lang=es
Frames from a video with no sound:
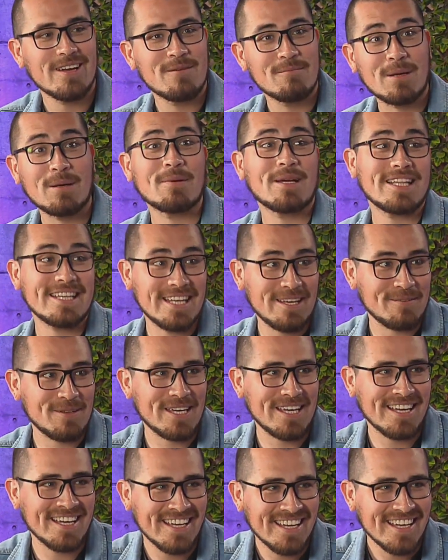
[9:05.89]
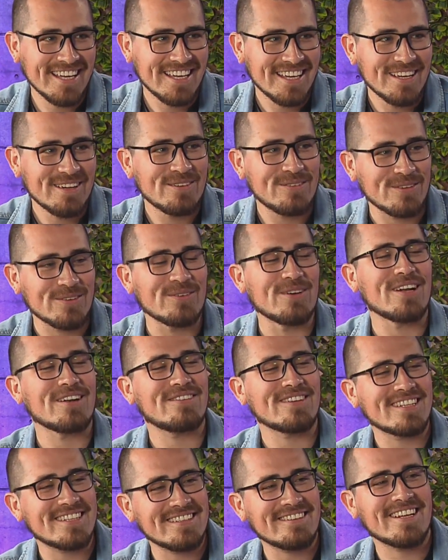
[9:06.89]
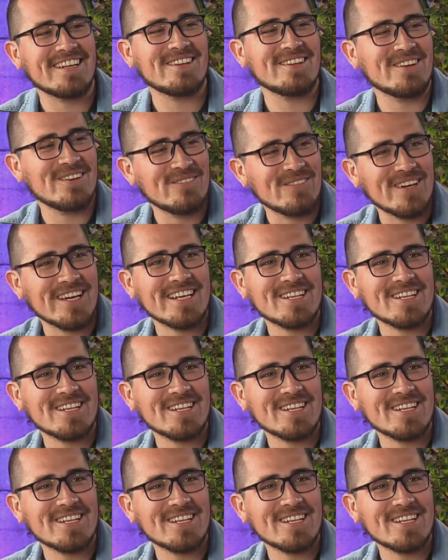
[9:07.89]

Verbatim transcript: prepandemia fuimos al Festival de Olmué.